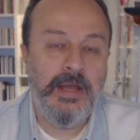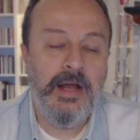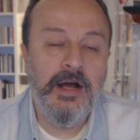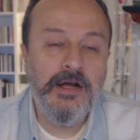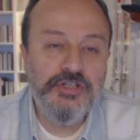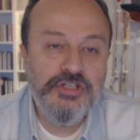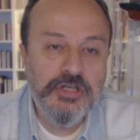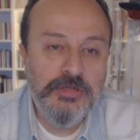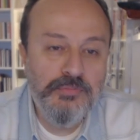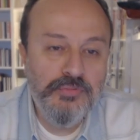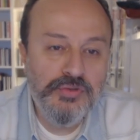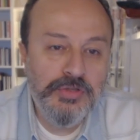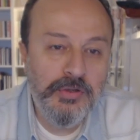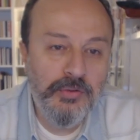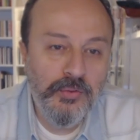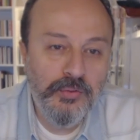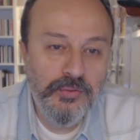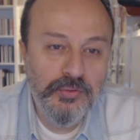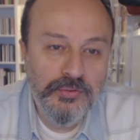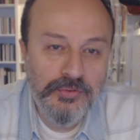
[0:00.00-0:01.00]
Akşam üzeri
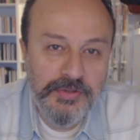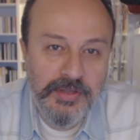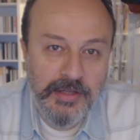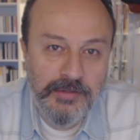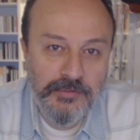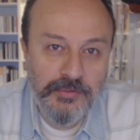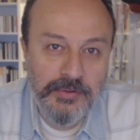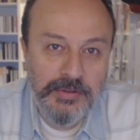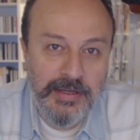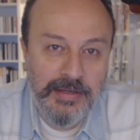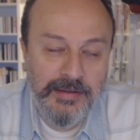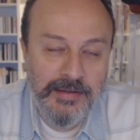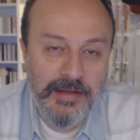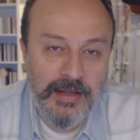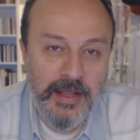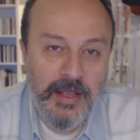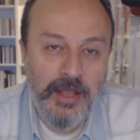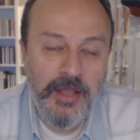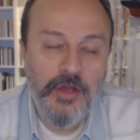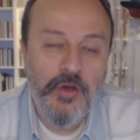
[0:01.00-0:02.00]
okulundan dönen
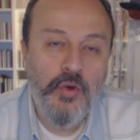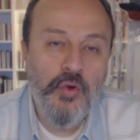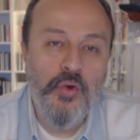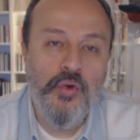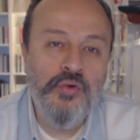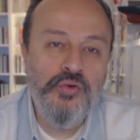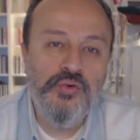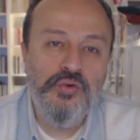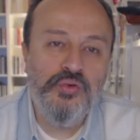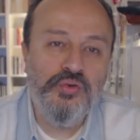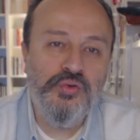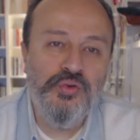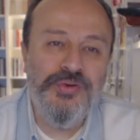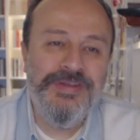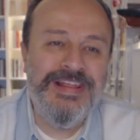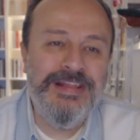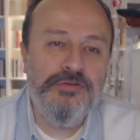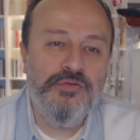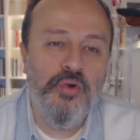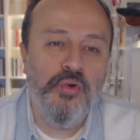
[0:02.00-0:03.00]
önlüklü
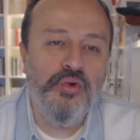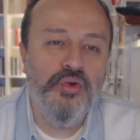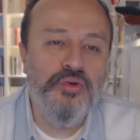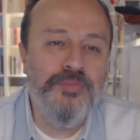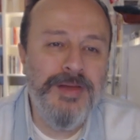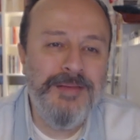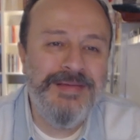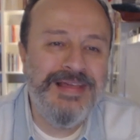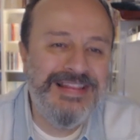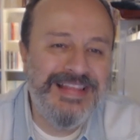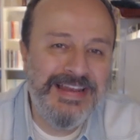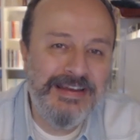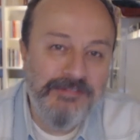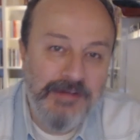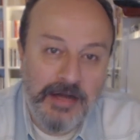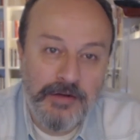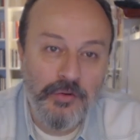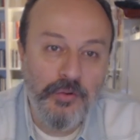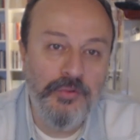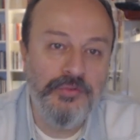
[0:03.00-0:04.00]
ilkokul bebeleri
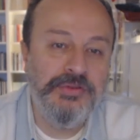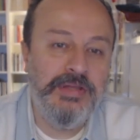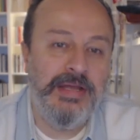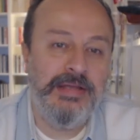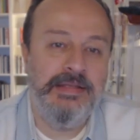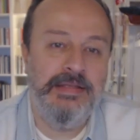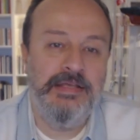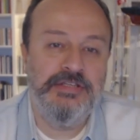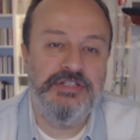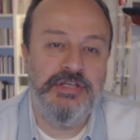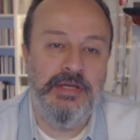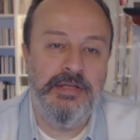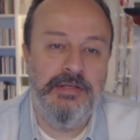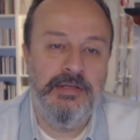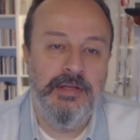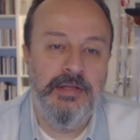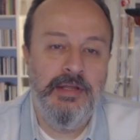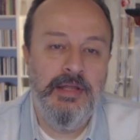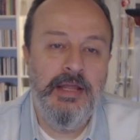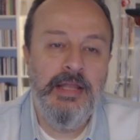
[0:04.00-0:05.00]
var önden geçen.
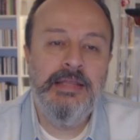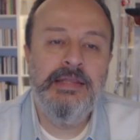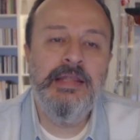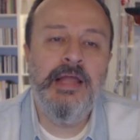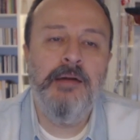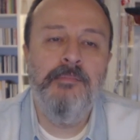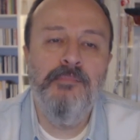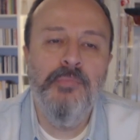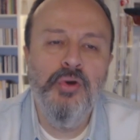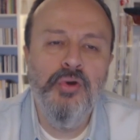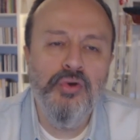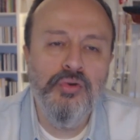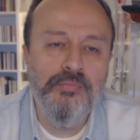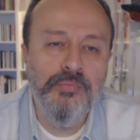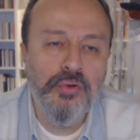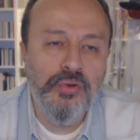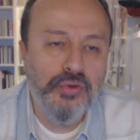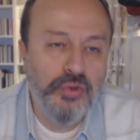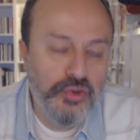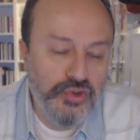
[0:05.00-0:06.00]
Lambur
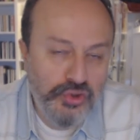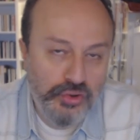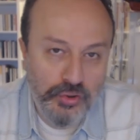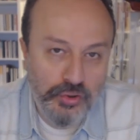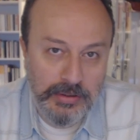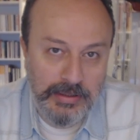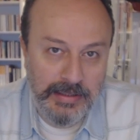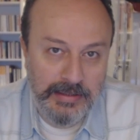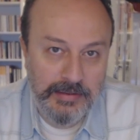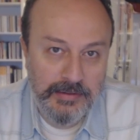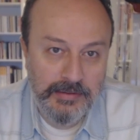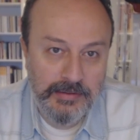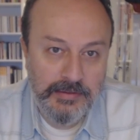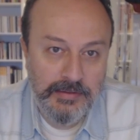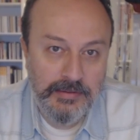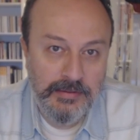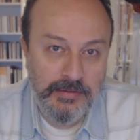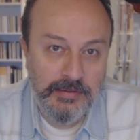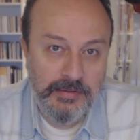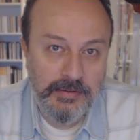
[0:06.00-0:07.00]
lumbur koşuyorlar.
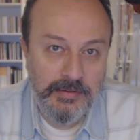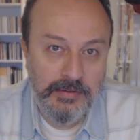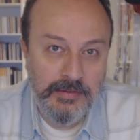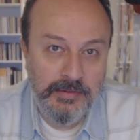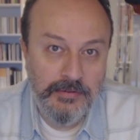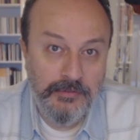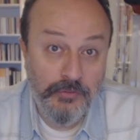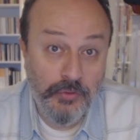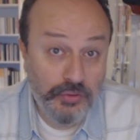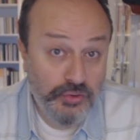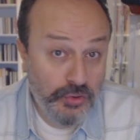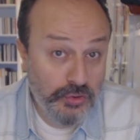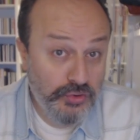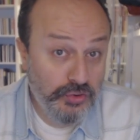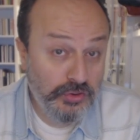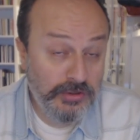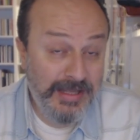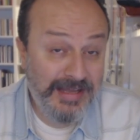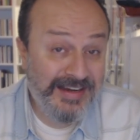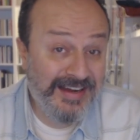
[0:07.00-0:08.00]
Ve o
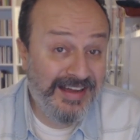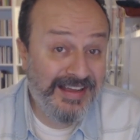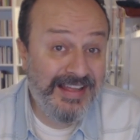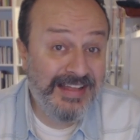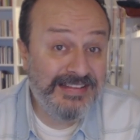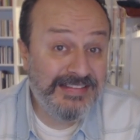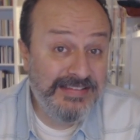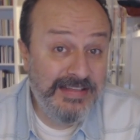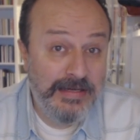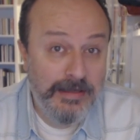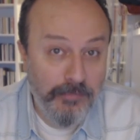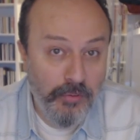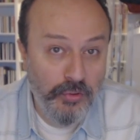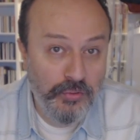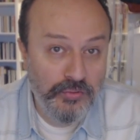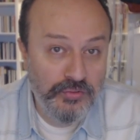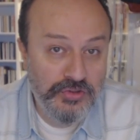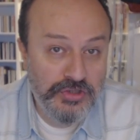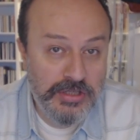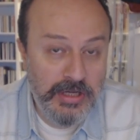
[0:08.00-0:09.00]
çocuklar hayatları
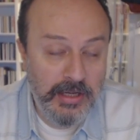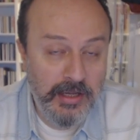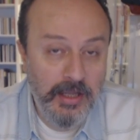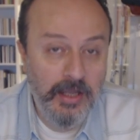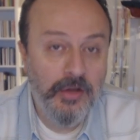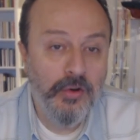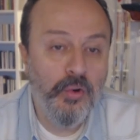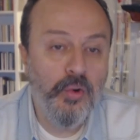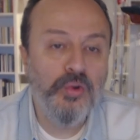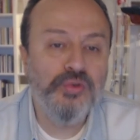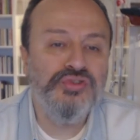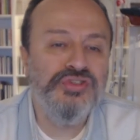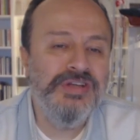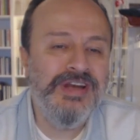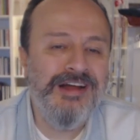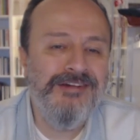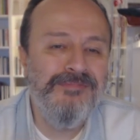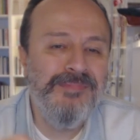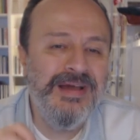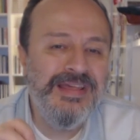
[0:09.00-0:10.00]
boyunca o
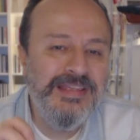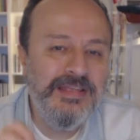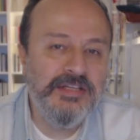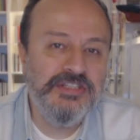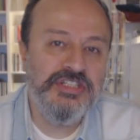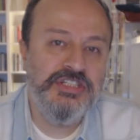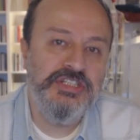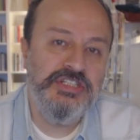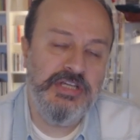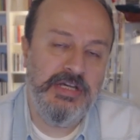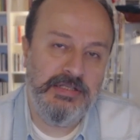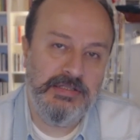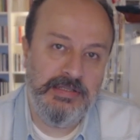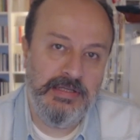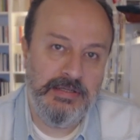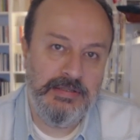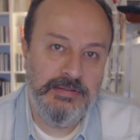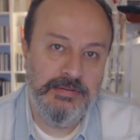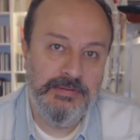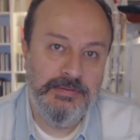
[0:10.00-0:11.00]
travmayı
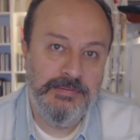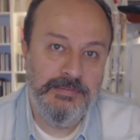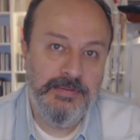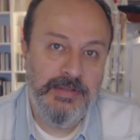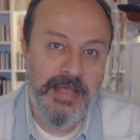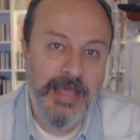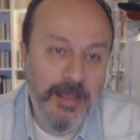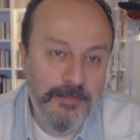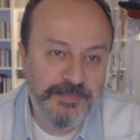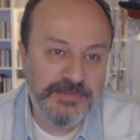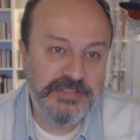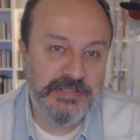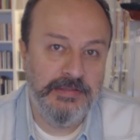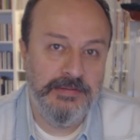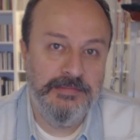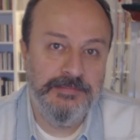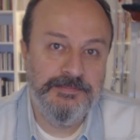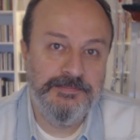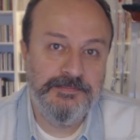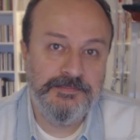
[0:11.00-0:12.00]
yaşayacaklar. Hepsi.